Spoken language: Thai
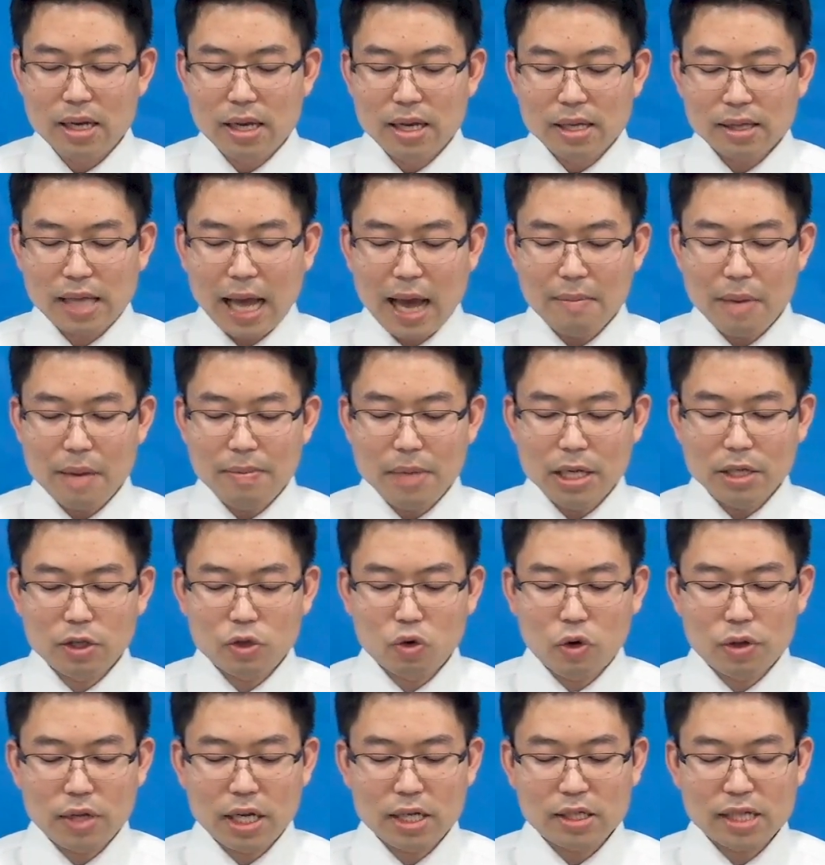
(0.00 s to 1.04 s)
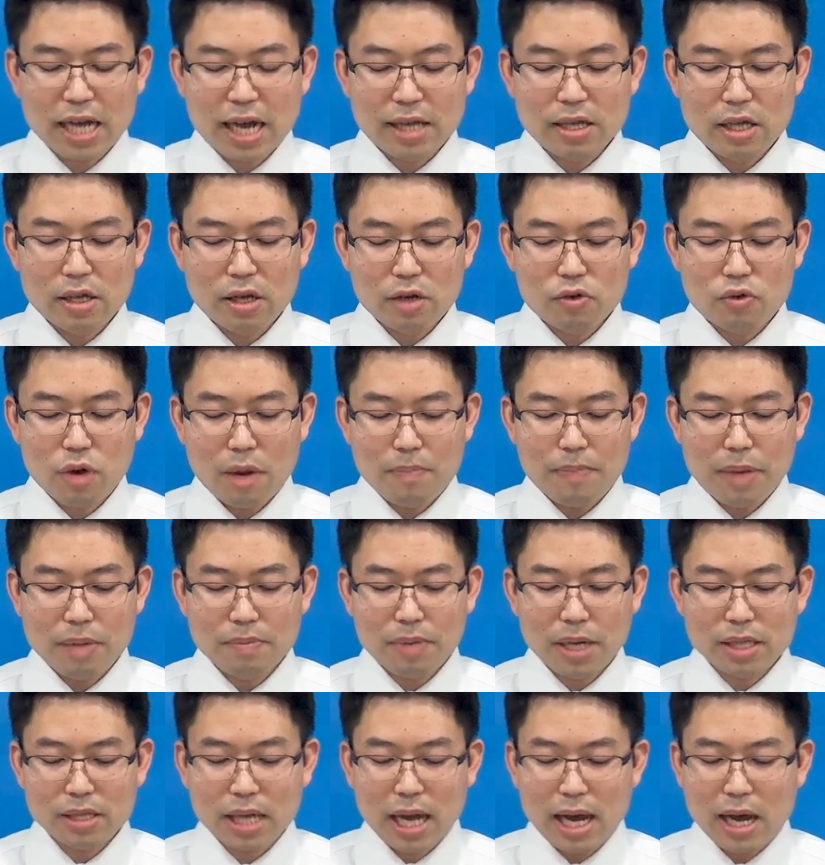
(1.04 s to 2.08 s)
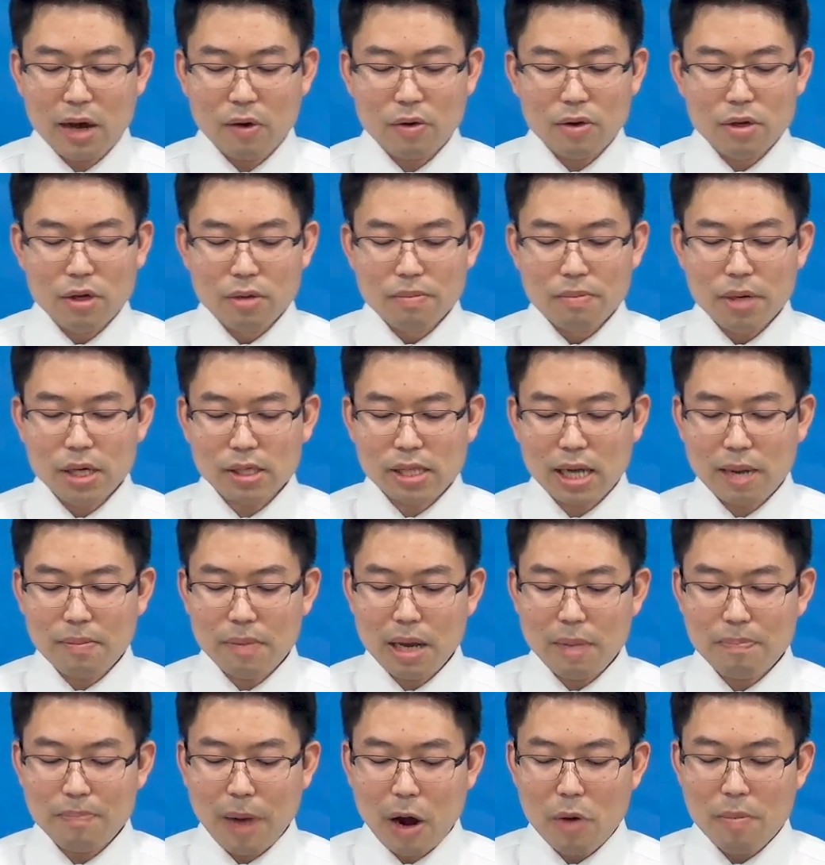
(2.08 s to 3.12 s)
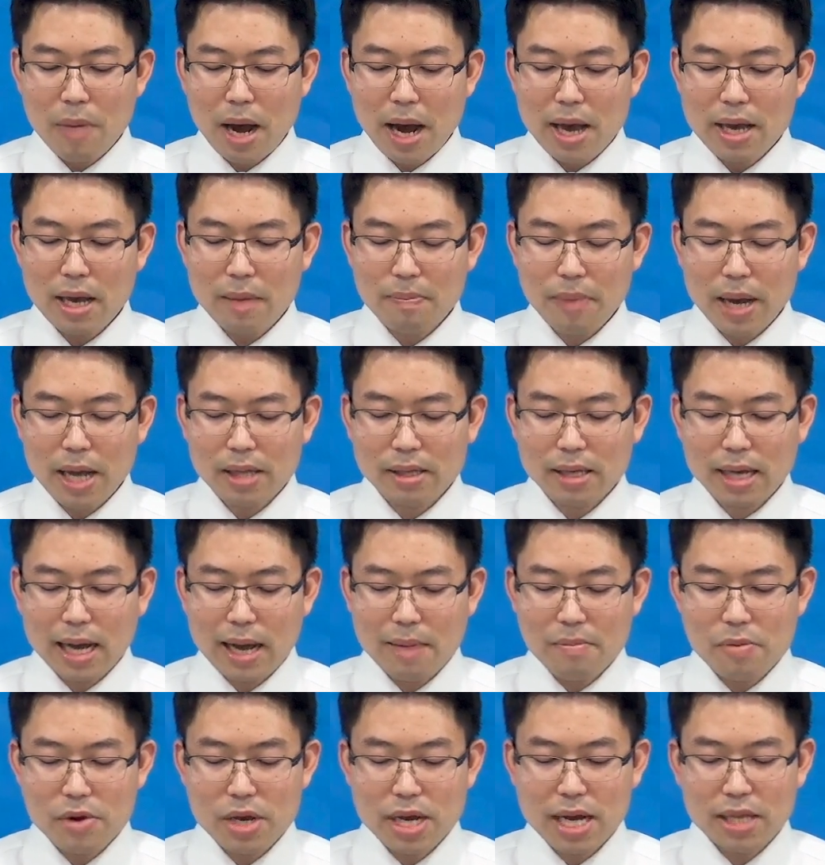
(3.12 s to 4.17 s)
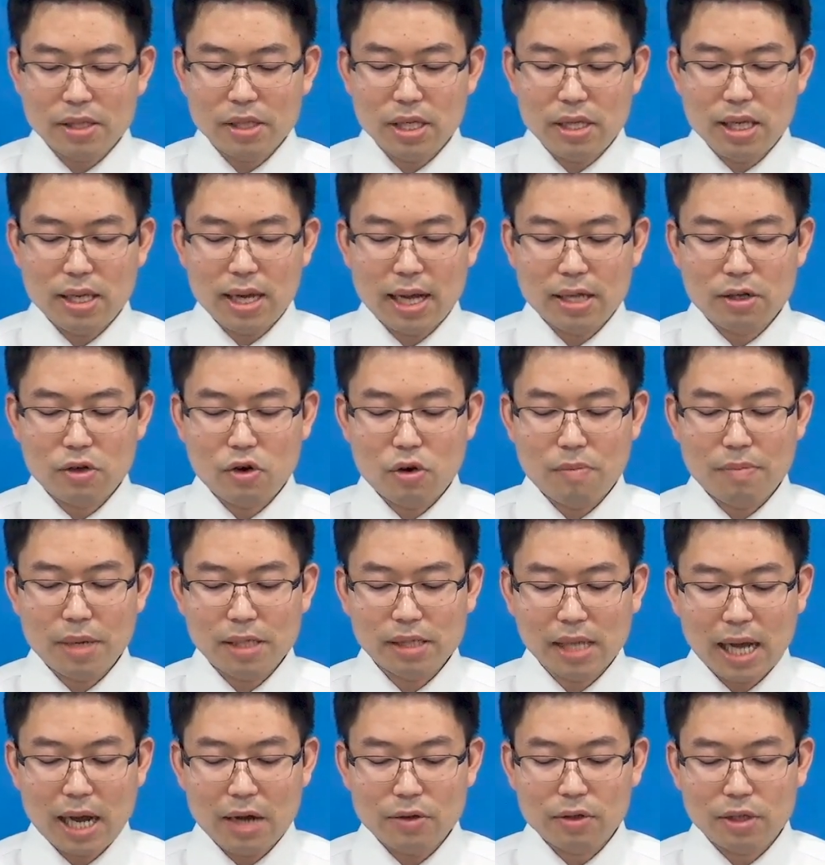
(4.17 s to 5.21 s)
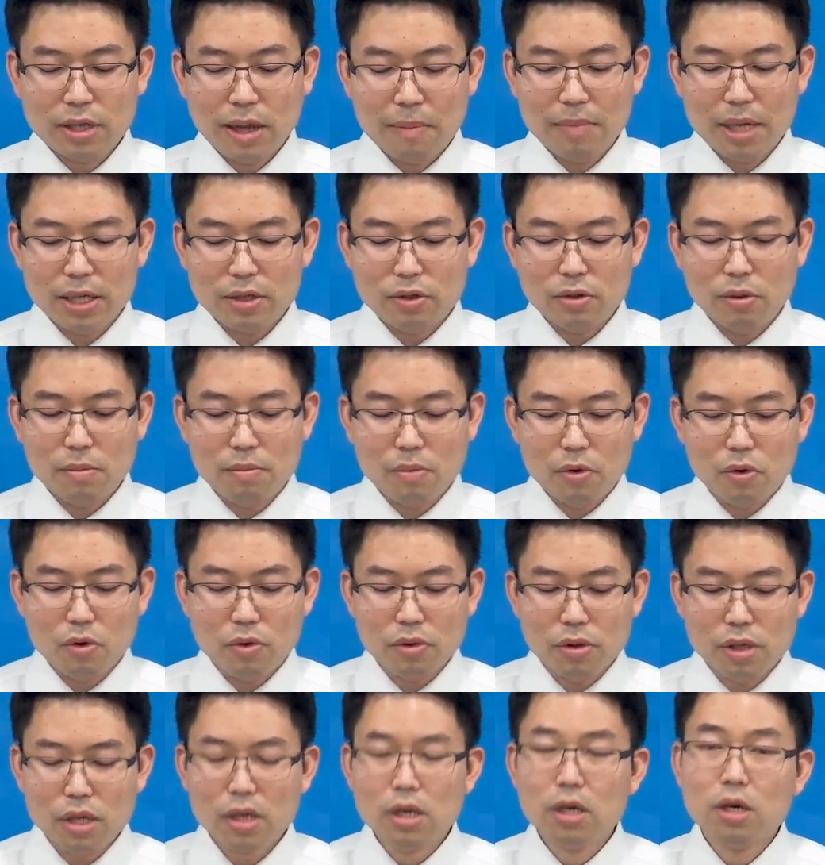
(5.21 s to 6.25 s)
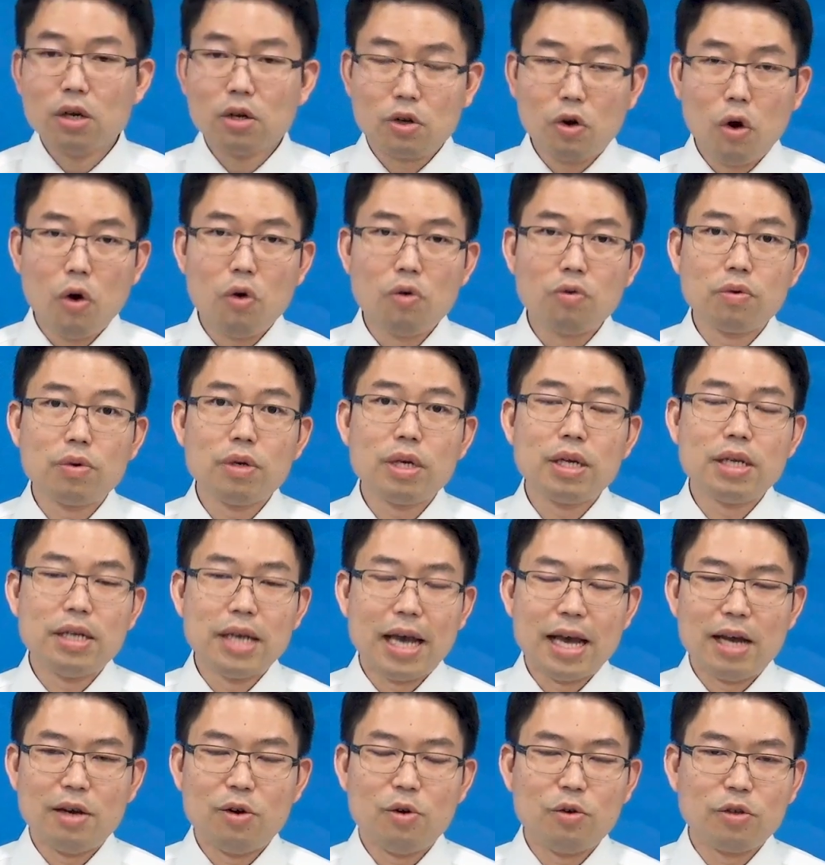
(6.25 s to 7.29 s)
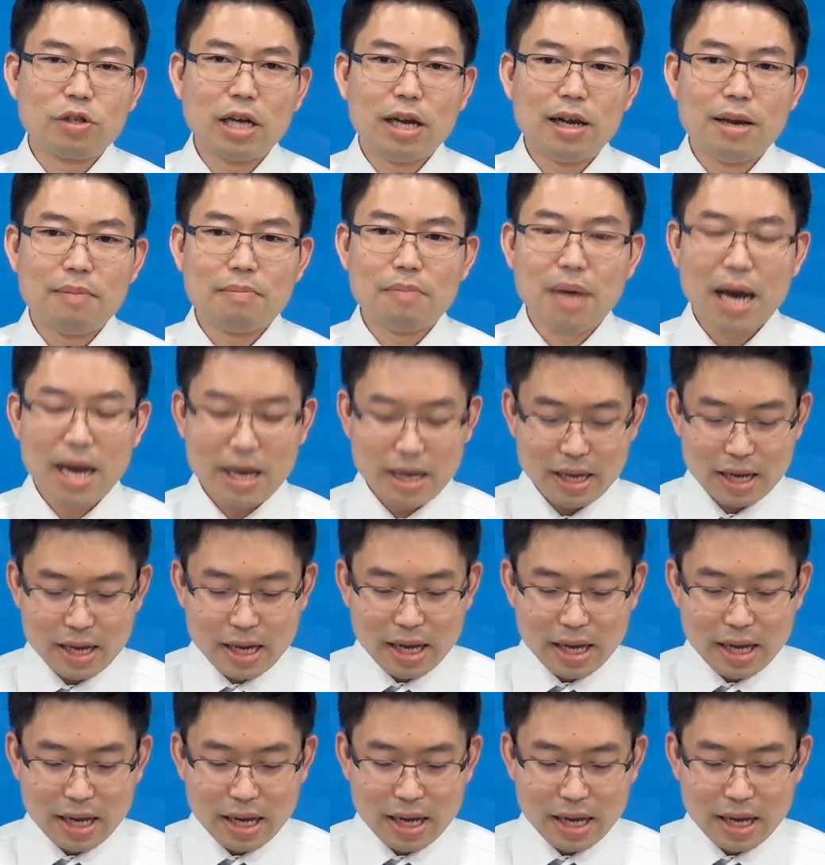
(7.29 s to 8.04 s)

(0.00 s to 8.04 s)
แต่ไม่มีส่วนในฐานะนอนความเป็นพระเจ้าเพื่อทำให้เป้าหมายแห่งแผนการบริหารที่นิรันดร์ของพระเจ้าสำเร็จสมบูรณ์กรุงเยรูซาเล็มใหม่